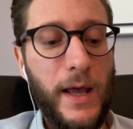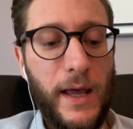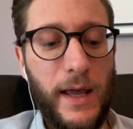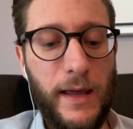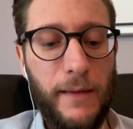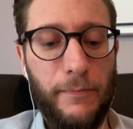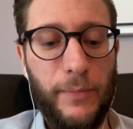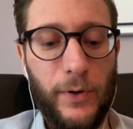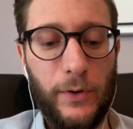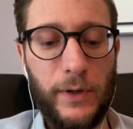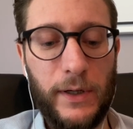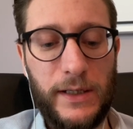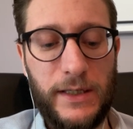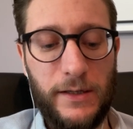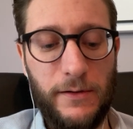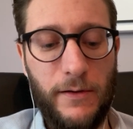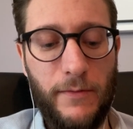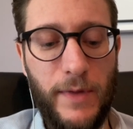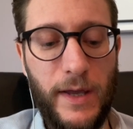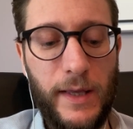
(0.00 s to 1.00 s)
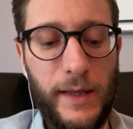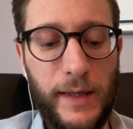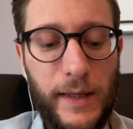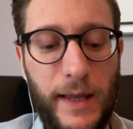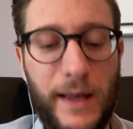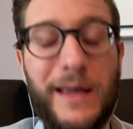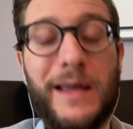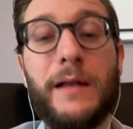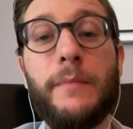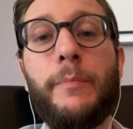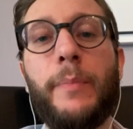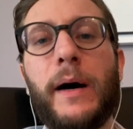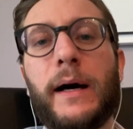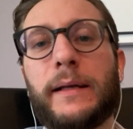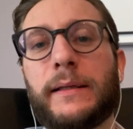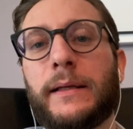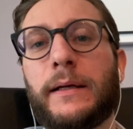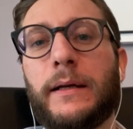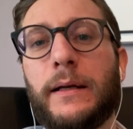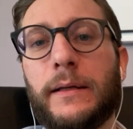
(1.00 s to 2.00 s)
e progressivamente il
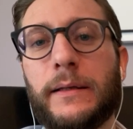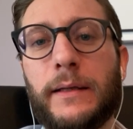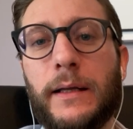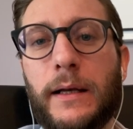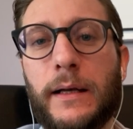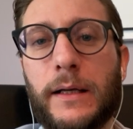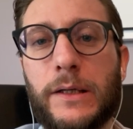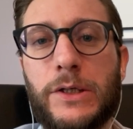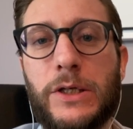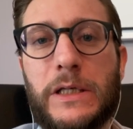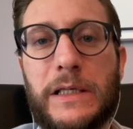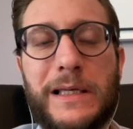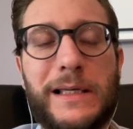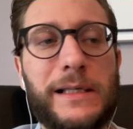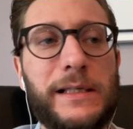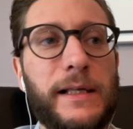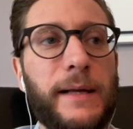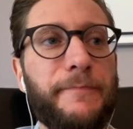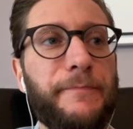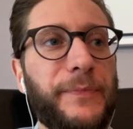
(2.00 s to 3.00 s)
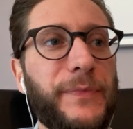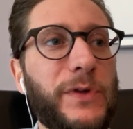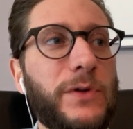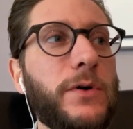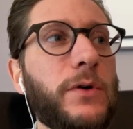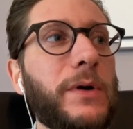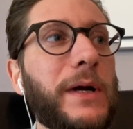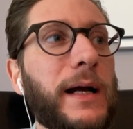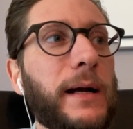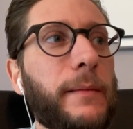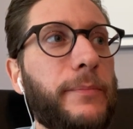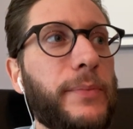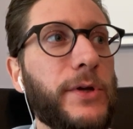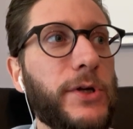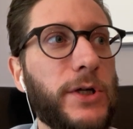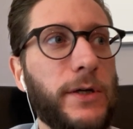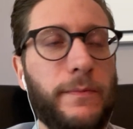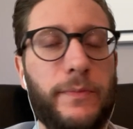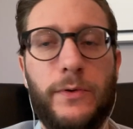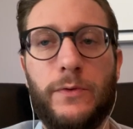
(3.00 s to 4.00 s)
partner del narcisista non
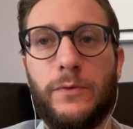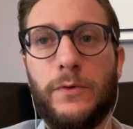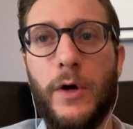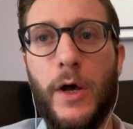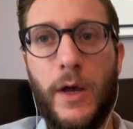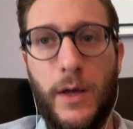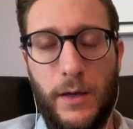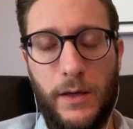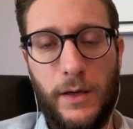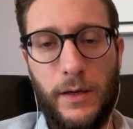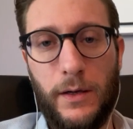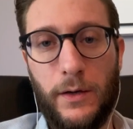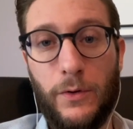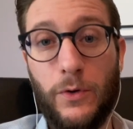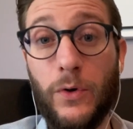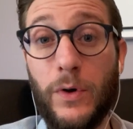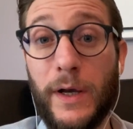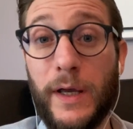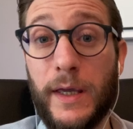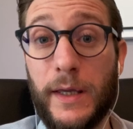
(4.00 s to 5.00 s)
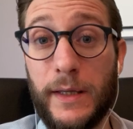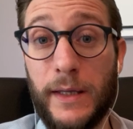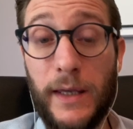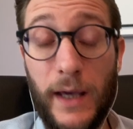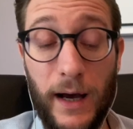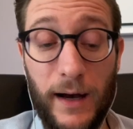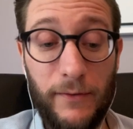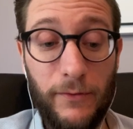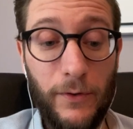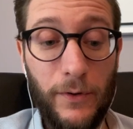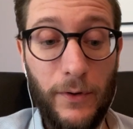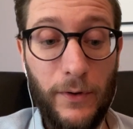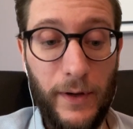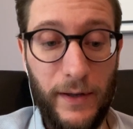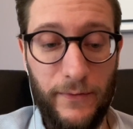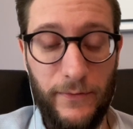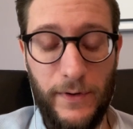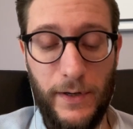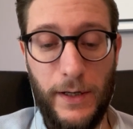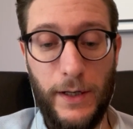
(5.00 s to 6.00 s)
capisce più eh, con chi diavolo è
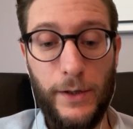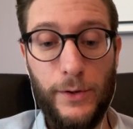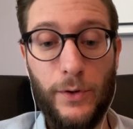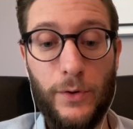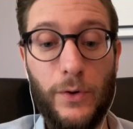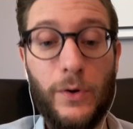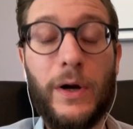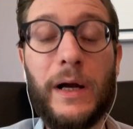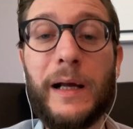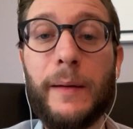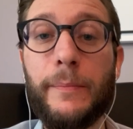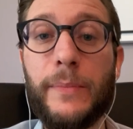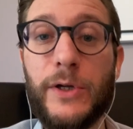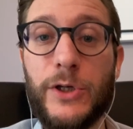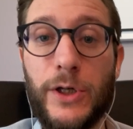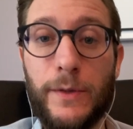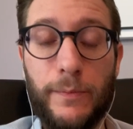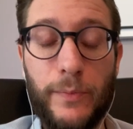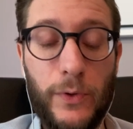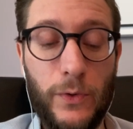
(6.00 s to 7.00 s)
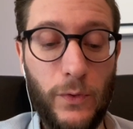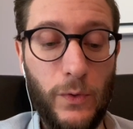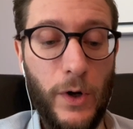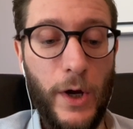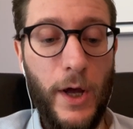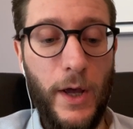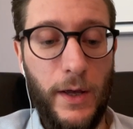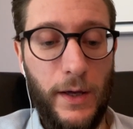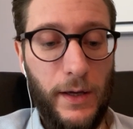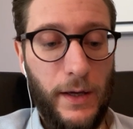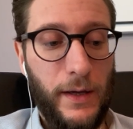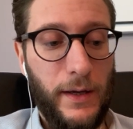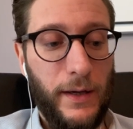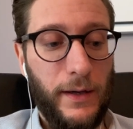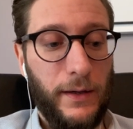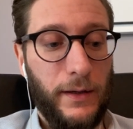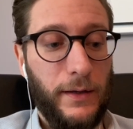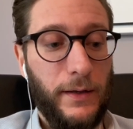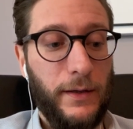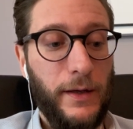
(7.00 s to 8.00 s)
finito, non capisce più
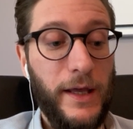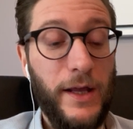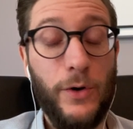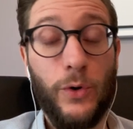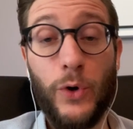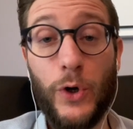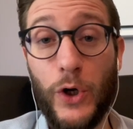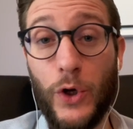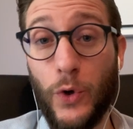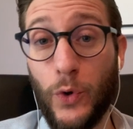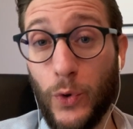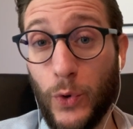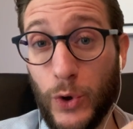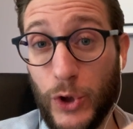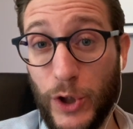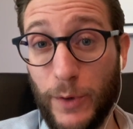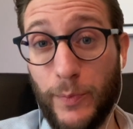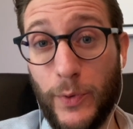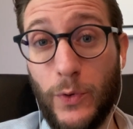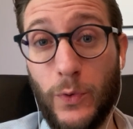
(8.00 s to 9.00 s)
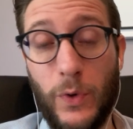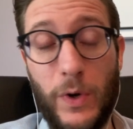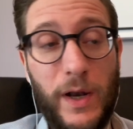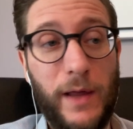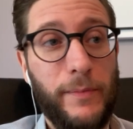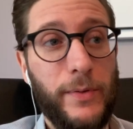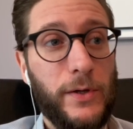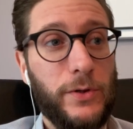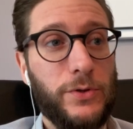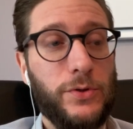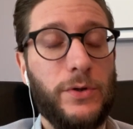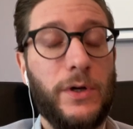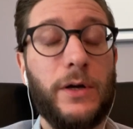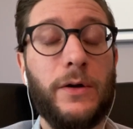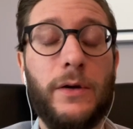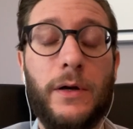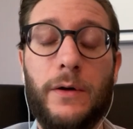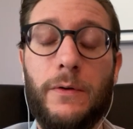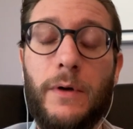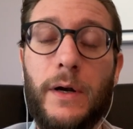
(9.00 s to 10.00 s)
eh, e non riconosce più la persona
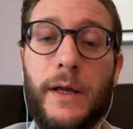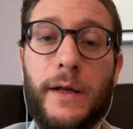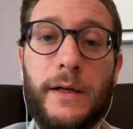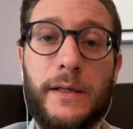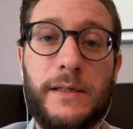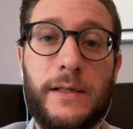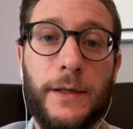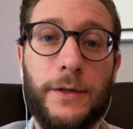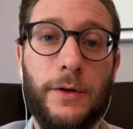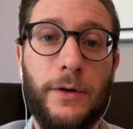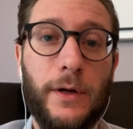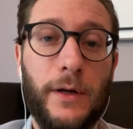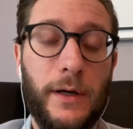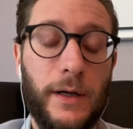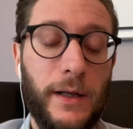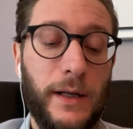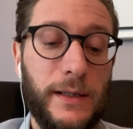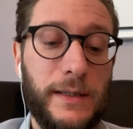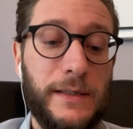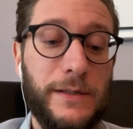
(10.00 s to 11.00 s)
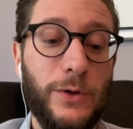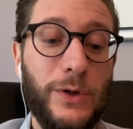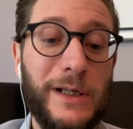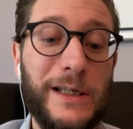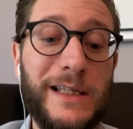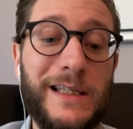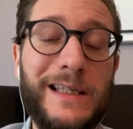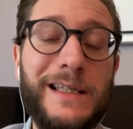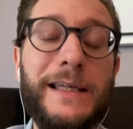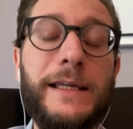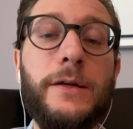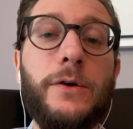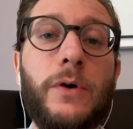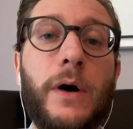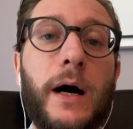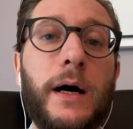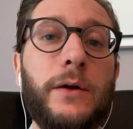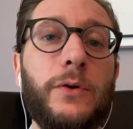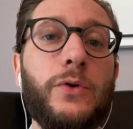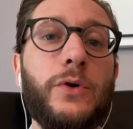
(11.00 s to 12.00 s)
con la quale ha iniziato una relazione, sino
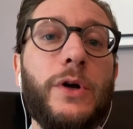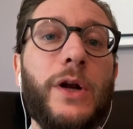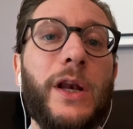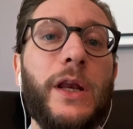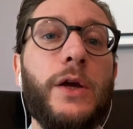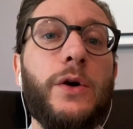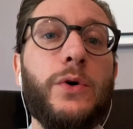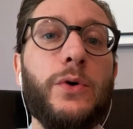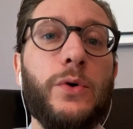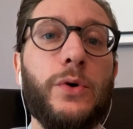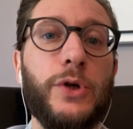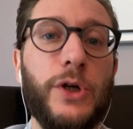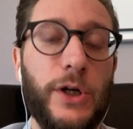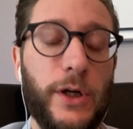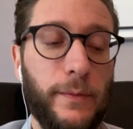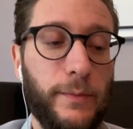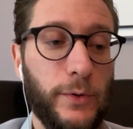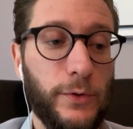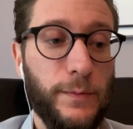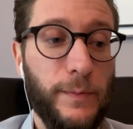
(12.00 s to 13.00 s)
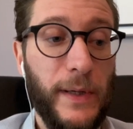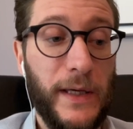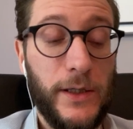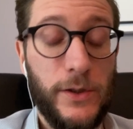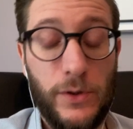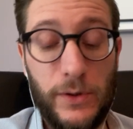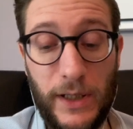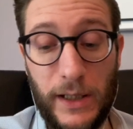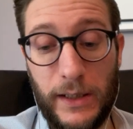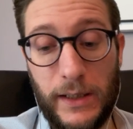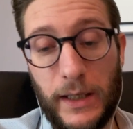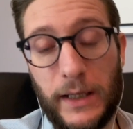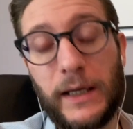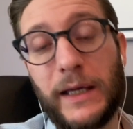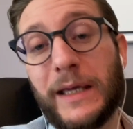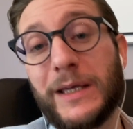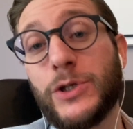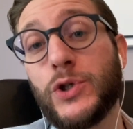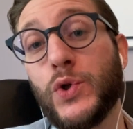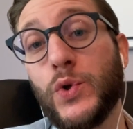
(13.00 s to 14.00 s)
a non riconoscere più spesso, tant'è
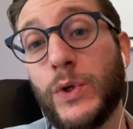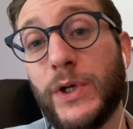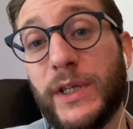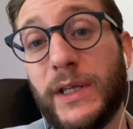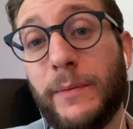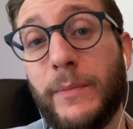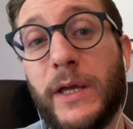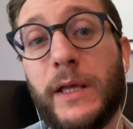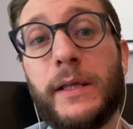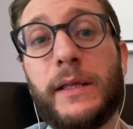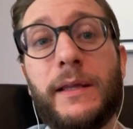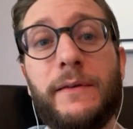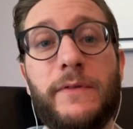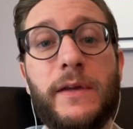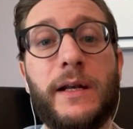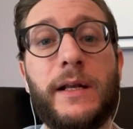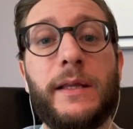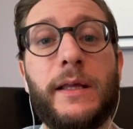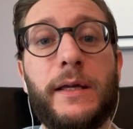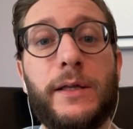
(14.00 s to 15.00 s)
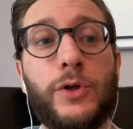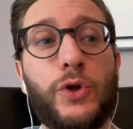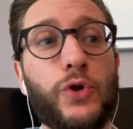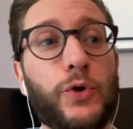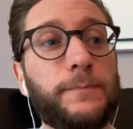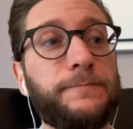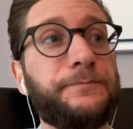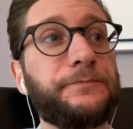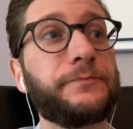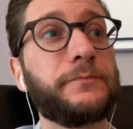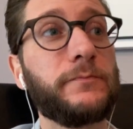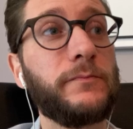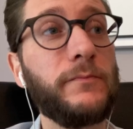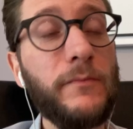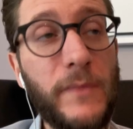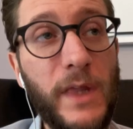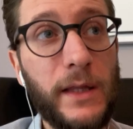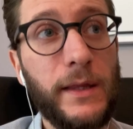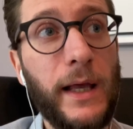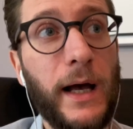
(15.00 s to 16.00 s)
che solitamente viene detto
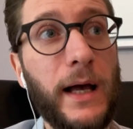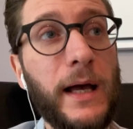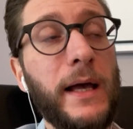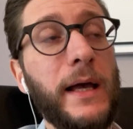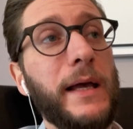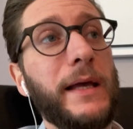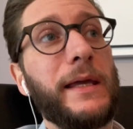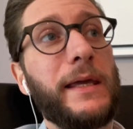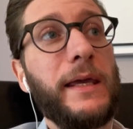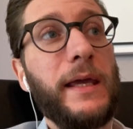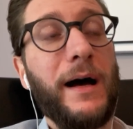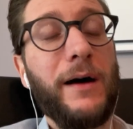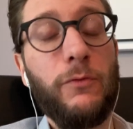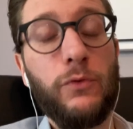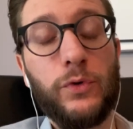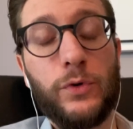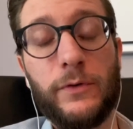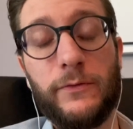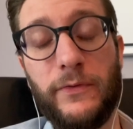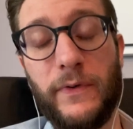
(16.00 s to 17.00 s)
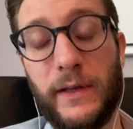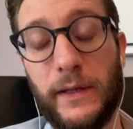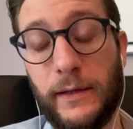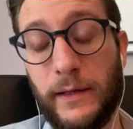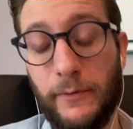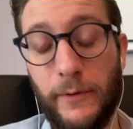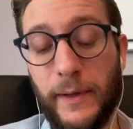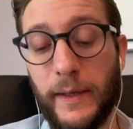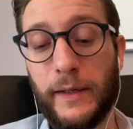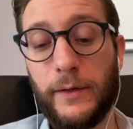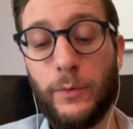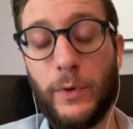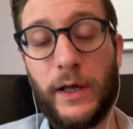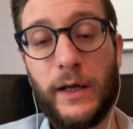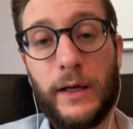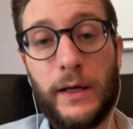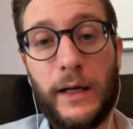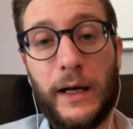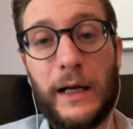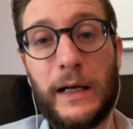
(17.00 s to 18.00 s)
da chi ha avuto fattivamente
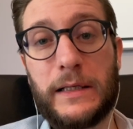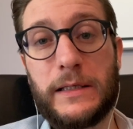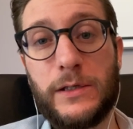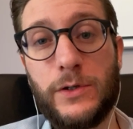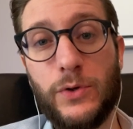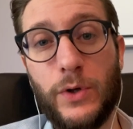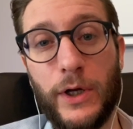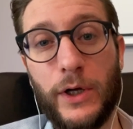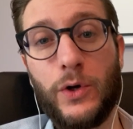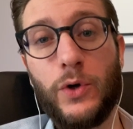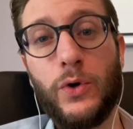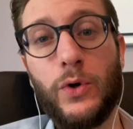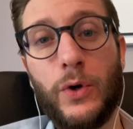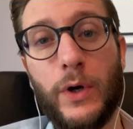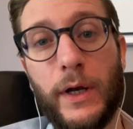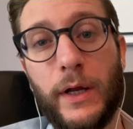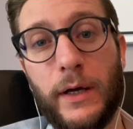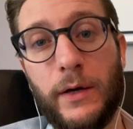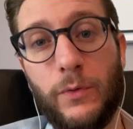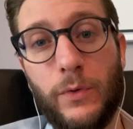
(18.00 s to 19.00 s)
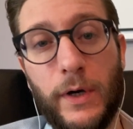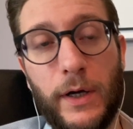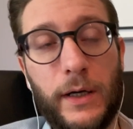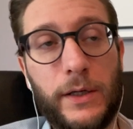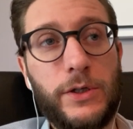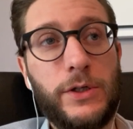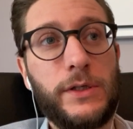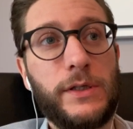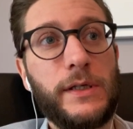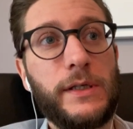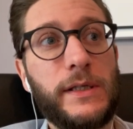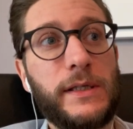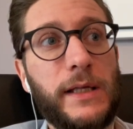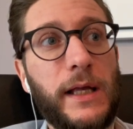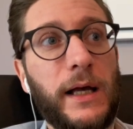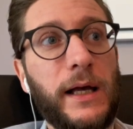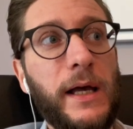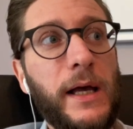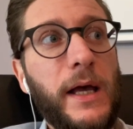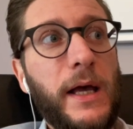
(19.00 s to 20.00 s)
una relazione con un
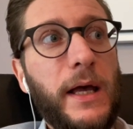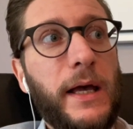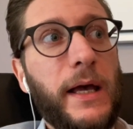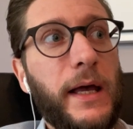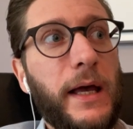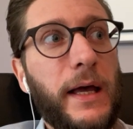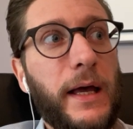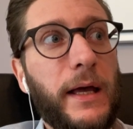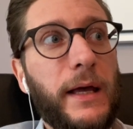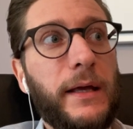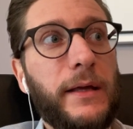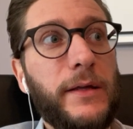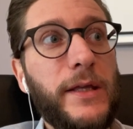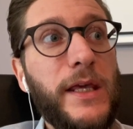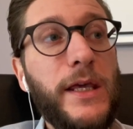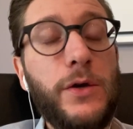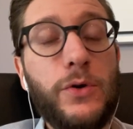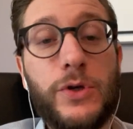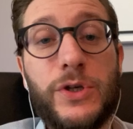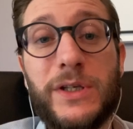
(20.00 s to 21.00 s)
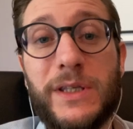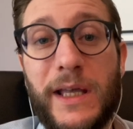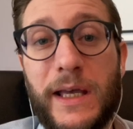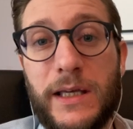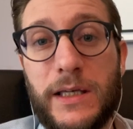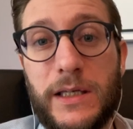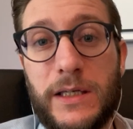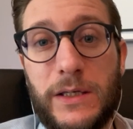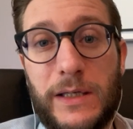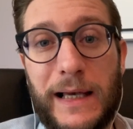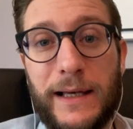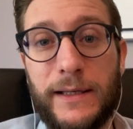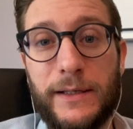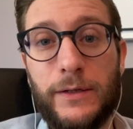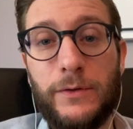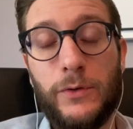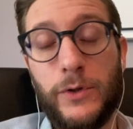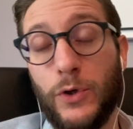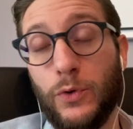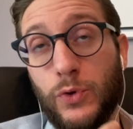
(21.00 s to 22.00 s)
narcisista, eh, io stessa,
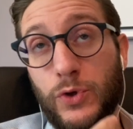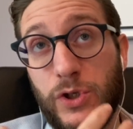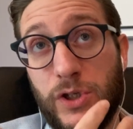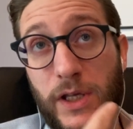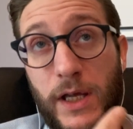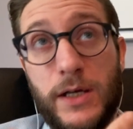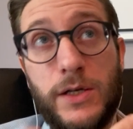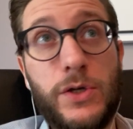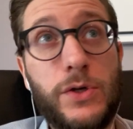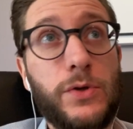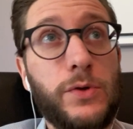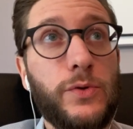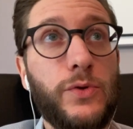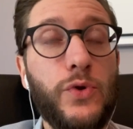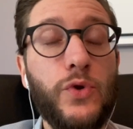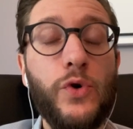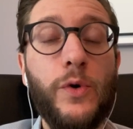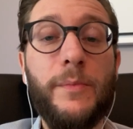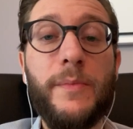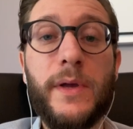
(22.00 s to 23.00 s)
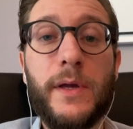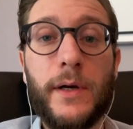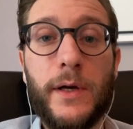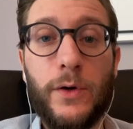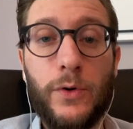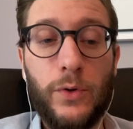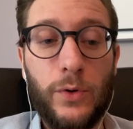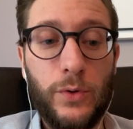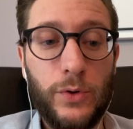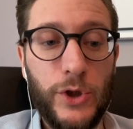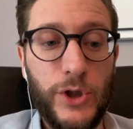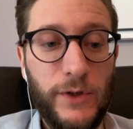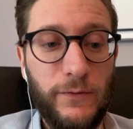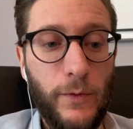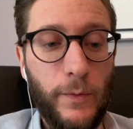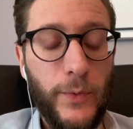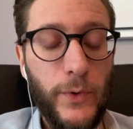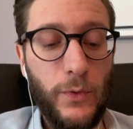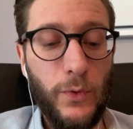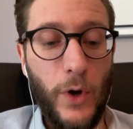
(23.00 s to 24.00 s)
io stesso non mi riconoscevo
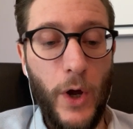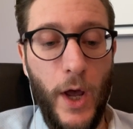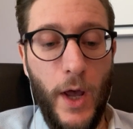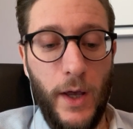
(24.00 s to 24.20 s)
più,